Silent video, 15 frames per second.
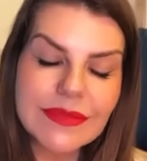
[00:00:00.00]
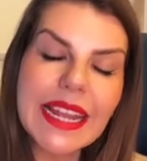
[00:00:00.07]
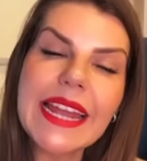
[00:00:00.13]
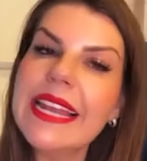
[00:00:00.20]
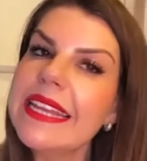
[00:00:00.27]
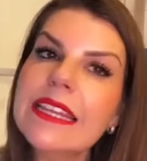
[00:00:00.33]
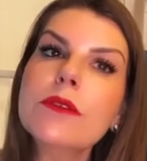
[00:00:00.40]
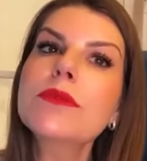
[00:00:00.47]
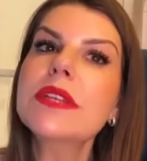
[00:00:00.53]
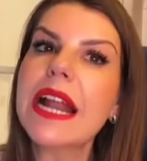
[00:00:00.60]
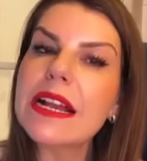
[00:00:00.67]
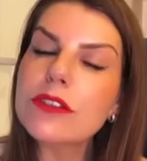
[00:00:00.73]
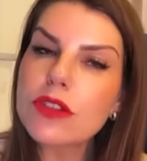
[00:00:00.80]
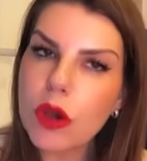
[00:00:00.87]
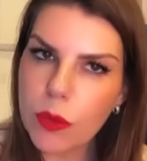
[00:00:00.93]
Ele não
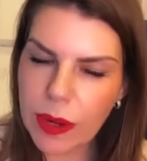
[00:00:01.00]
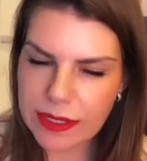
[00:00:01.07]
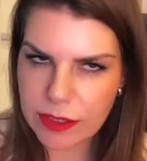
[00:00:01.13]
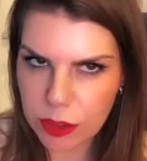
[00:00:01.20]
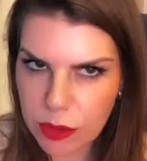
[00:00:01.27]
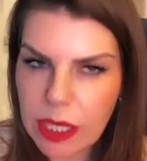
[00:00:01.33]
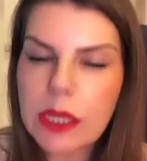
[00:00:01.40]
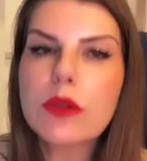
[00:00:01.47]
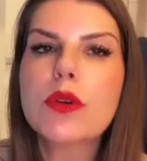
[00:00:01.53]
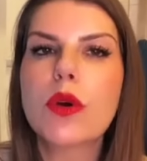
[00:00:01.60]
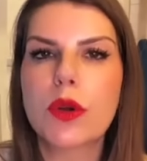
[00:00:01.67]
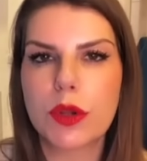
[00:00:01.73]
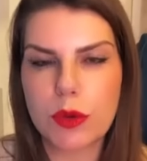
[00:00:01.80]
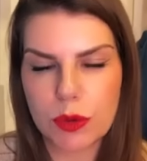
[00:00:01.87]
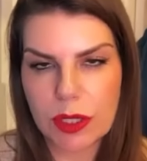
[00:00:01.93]
traz só o ácido
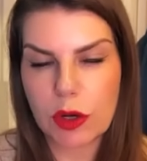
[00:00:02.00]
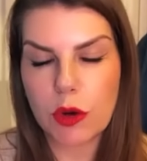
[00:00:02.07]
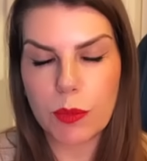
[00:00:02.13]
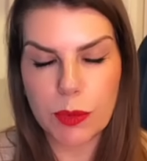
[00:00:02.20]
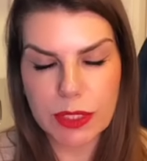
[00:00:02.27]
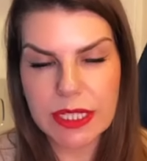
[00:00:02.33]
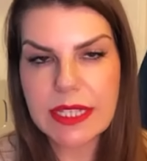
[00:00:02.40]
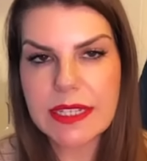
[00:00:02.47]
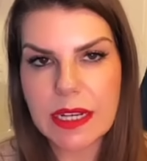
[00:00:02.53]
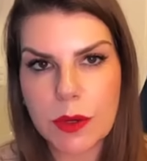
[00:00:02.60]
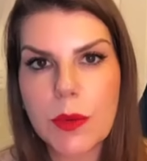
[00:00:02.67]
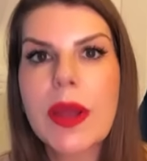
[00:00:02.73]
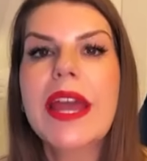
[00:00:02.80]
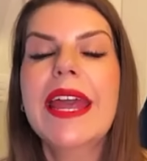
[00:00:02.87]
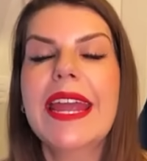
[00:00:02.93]
hialurônico na
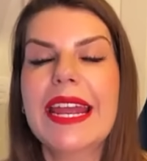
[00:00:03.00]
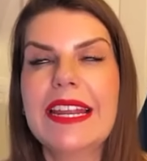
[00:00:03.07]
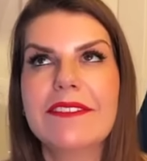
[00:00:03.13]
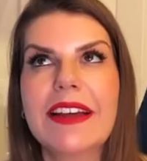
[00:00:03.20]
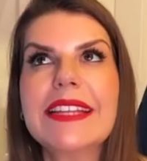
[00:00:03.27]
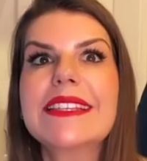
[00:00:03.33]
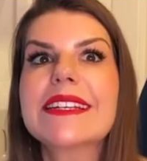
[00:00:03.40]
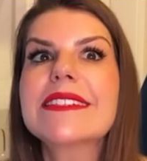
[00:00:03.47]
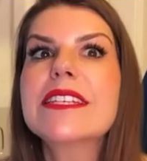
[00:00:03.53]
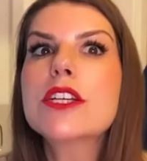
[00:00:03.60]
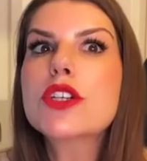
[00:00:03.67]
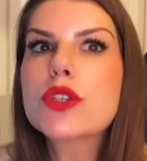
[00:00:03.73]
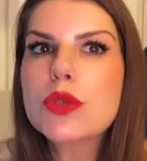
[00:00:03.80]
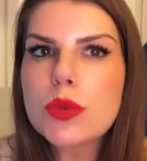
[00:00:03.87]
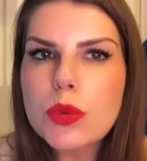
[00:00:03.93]
composição, ele vai trazer
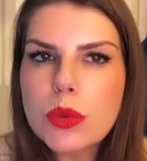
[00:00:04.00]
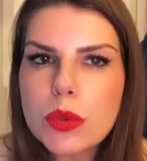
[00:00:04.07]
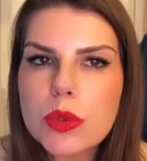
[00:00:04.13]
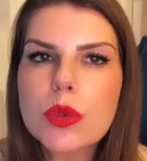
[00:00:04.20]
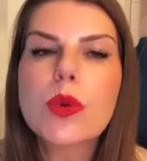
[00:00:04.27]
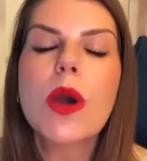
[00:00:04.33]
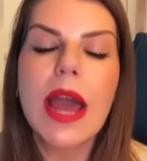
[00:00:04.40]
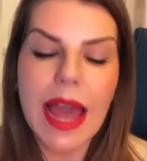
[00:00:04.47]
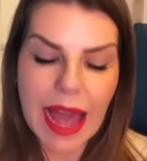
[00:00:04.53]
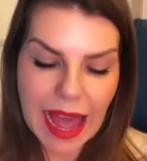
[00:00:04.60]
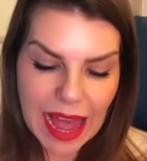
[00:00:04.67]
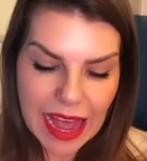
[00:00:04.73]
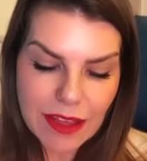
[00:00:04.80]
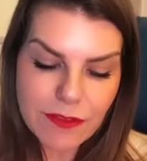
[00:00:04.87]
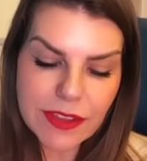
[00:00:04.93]
junto
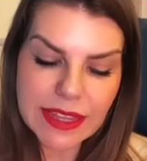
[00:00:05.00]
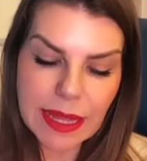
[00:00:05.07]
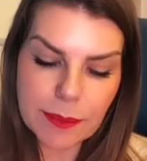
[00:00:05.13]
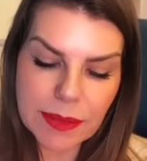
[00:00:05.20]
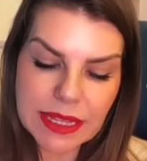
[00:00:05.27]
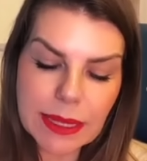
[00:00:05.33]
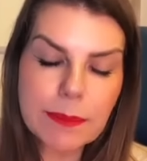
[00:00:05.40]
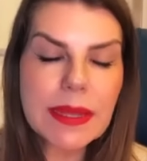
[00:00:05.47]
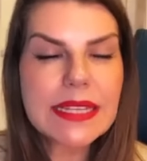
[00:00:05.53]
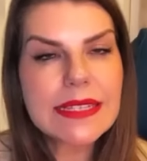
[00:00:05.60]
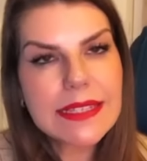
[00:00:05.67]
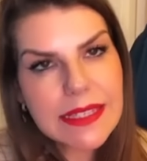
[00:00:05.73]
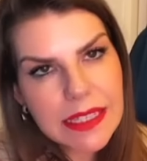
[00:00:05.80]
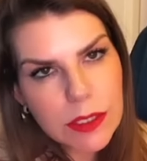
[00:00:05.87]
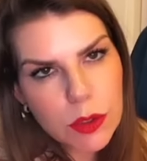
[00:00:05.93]
a vitamina
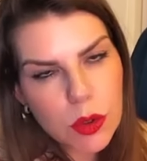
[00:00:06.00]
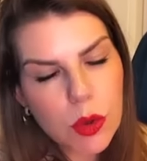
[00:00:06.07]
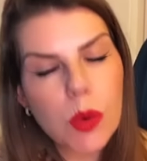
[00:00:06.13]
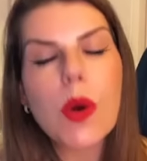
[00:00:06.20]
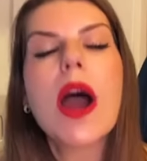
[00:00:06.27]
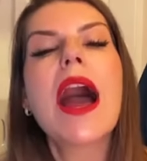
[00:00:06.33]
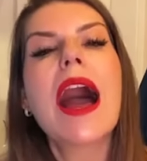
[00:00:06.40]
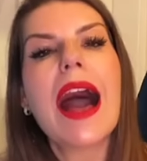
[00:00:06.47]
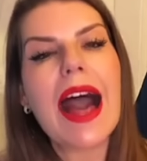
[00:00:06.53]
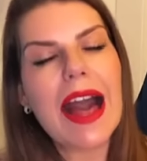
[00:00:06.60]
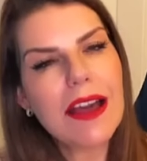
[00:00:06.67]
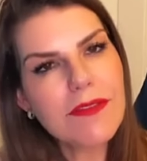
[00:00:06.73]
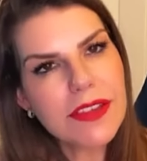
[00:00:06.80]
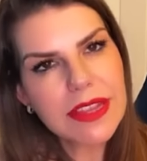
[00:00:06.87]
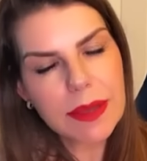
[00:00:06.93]
B5.
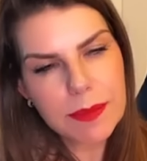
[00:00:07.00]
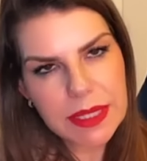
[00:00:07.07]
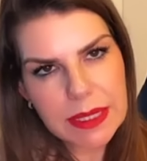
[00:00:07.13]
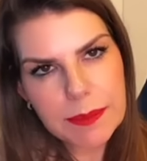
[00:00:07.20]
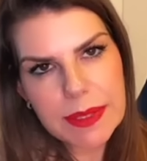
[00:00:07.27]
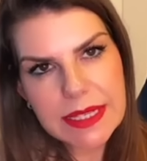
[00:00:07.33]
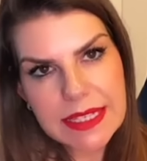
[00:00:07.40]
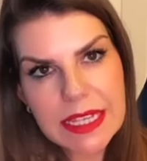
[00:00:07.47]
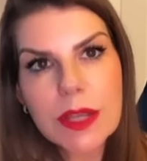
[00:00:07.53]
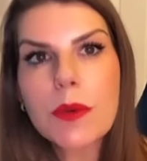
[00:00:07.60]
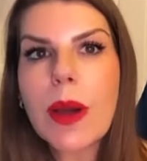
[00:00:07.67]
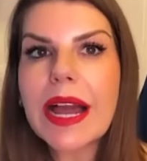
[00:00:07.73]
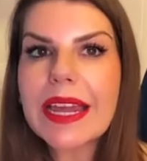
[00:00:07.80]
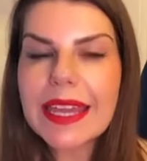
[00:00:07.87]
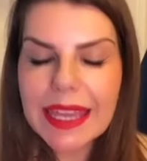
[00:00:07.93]
A vitamina B5
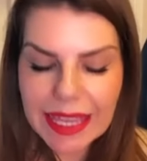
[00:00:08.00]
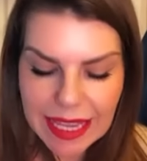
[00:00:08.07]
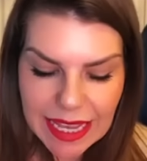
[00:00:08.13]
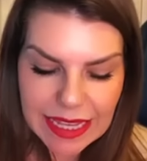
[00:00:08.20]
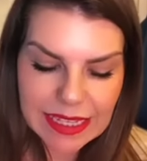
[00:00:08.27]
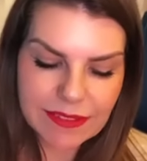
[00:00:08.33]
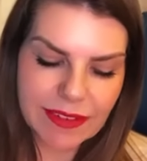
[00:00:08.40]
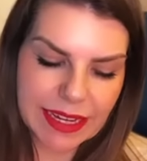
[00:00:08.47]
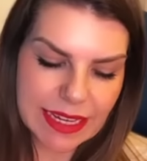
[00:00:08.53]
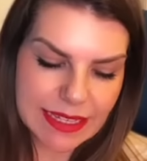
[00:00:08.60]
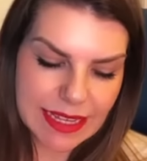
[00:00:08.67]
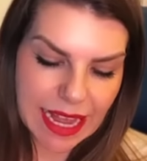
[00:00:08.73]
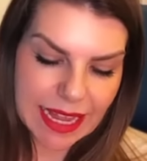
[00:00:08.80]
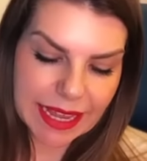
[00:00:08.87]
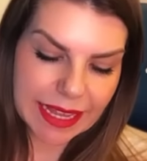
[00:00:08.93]
aqui, ela vai
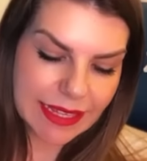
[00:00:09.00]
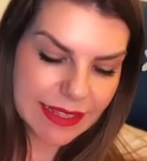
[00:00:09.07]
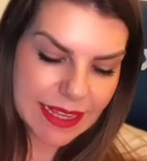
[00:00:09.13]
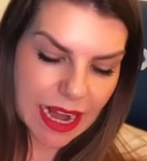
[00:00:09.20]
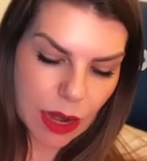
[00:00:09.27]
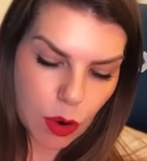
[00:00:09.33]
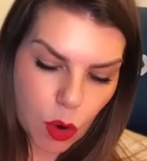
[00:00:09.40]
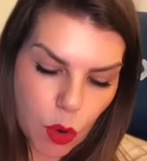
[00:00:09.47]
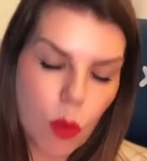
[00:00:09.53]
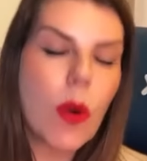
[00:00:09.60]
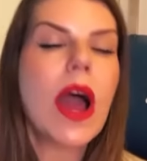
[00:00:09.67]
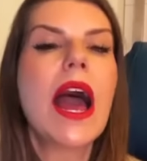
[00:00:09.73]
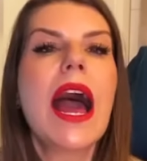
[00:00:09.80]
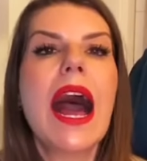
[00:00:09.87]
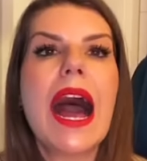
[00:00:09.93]
entrar com
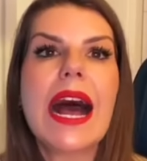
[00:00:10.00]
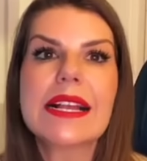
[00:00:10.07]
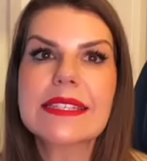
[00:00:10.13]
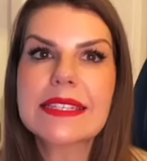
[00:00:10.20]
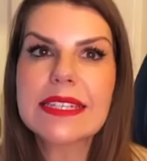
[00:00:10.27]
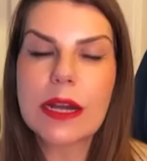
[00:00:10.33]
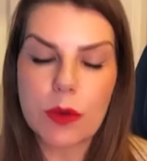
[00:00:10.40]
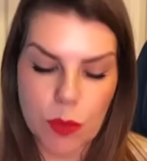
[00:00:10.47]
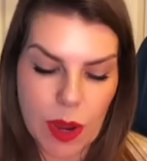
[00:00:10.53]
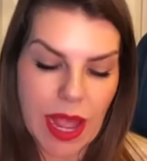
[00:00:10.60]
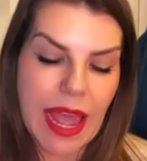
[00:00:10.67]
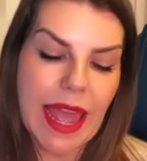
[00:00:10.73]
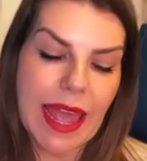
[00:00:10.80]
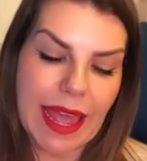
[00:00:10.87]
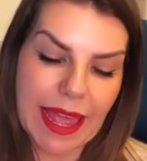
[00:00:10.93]
ação
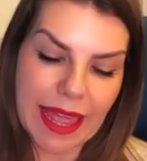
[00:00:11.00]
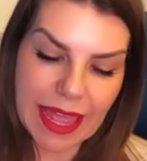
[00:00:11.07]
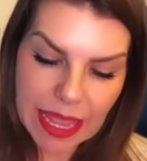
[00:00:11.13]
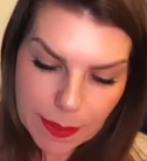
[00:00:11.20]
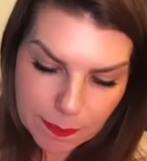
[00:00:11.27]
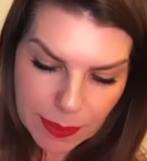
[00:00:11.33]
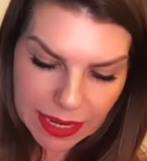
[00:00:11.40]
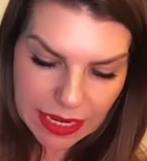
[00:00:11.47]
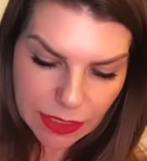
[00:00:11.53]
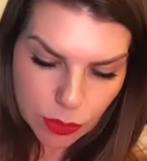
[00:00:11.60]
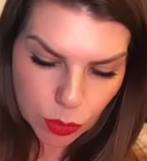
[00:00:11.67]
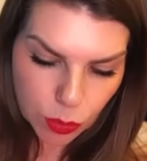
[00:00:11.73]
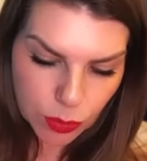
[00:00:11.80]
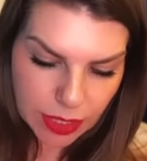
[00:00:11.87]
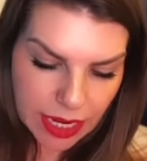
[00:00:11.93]

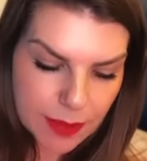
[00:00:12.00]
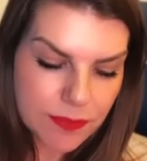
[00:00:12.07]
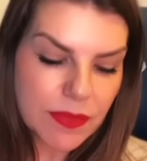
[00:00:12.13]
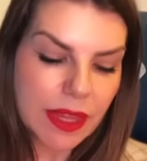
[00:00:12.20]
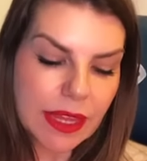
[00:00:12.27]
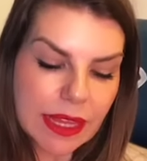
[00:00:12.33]
reparadora,